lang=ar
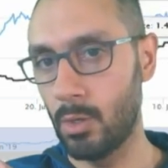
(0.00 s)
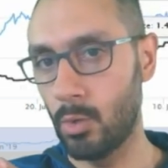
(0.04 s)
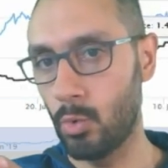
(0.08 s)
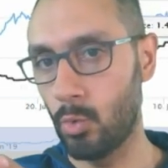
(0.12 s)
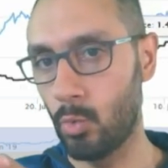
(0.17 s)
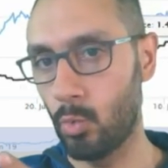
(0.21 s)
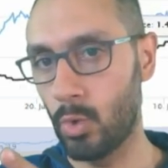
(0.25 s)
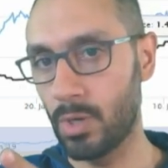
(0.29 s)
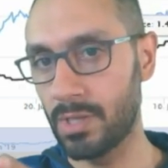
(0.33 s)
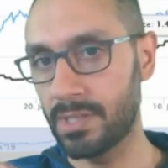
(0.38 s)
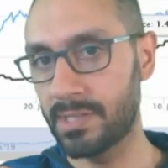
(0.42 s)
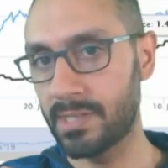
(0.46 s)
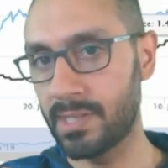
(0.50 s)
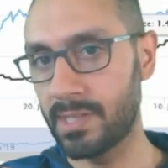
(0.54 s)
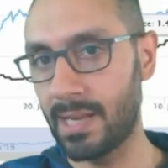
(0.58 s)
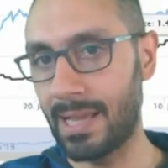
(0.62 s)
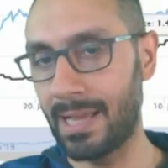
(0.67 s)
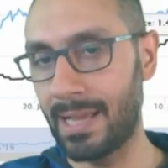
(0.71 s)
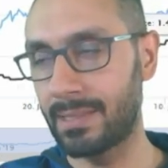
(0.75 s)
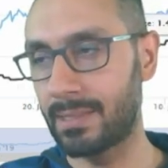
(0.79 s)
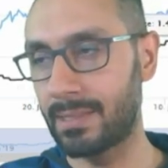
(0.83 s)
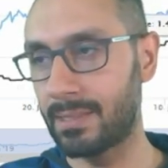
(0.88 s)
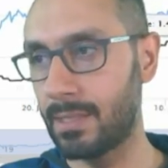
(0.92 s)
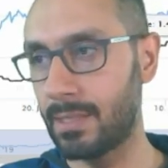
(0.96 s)
وصل
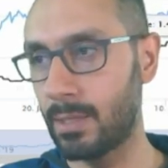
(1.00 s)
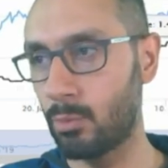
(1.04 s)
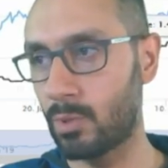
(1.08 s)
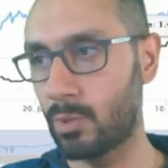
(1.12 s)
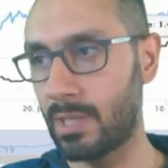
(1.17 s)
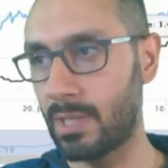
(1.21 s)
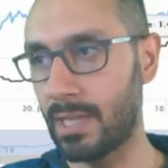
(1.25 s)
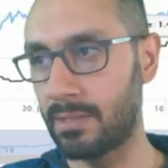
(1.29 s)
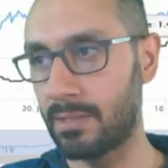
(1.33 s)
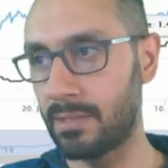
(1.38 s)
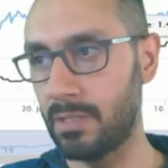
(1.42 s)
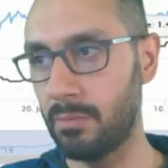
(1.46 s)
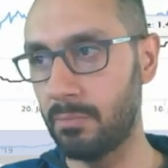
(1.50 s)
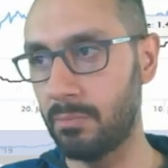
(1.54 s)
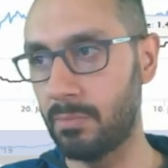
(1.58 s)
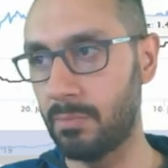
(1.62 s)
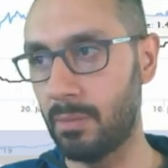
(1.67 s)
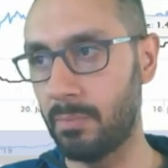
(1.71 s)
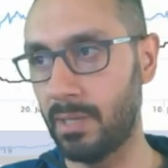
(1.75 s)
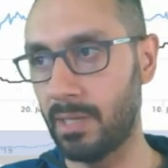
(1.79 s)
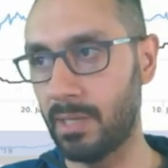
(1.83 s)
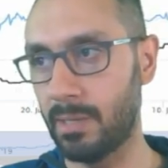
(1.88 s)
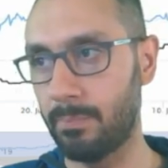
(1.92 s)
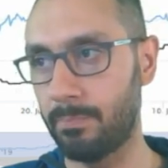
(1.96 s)
على
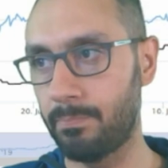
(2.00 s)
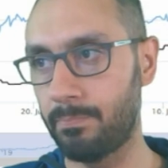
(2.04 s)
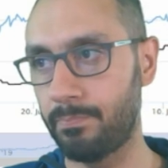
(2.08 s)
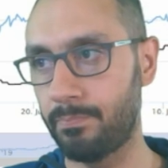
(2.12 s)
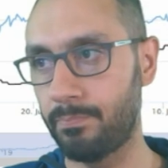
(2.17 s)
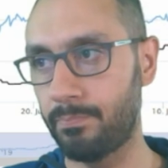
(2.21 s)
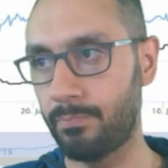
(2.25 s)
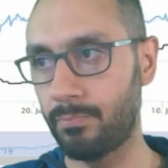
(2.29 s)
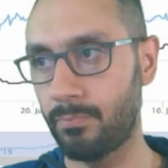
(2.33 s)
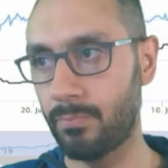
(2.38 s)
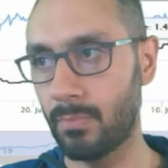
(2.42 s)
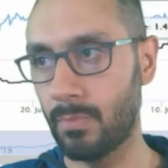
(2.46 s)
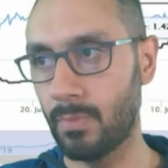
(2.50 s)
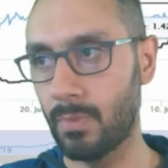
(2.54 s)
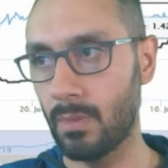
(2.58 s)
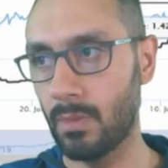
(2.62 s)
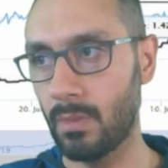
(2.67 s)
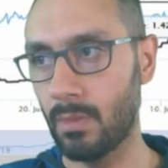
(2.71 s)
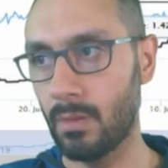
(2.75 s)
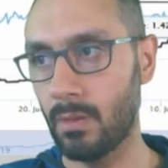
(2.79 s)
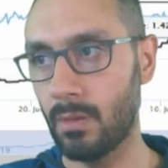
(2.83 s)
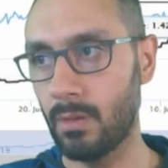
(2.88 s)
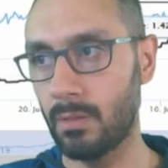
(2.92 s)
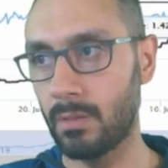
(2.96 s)
32%
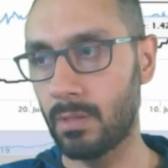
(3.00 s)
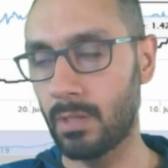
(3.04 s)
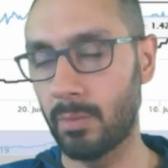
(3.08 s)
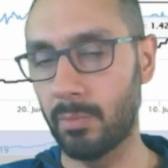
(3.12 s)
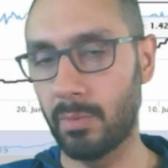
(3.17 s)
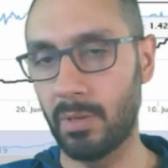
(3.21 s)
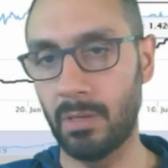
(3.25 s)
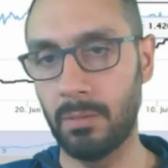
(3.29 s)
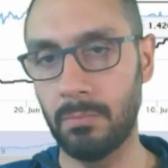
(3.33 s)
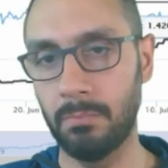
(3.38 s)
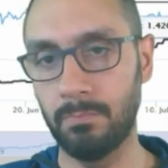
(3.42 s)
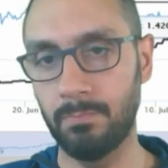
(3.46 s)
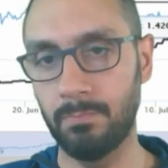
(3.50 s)
تمام